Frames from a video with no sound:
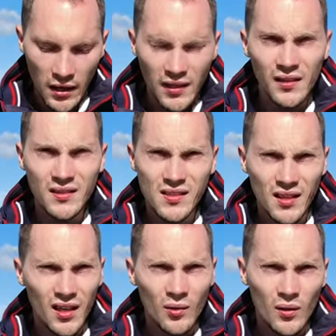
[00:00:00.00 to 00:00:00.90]

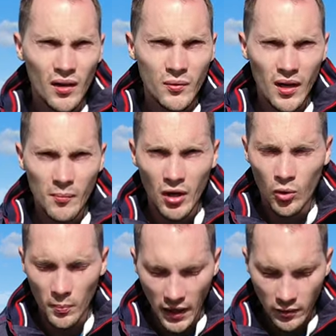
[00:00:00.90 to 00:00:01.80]
Hinderniserkennung, also einmal
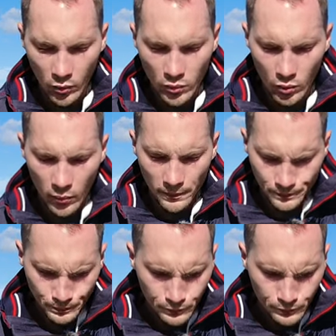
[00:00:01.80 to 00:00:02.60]
komplett rundherum.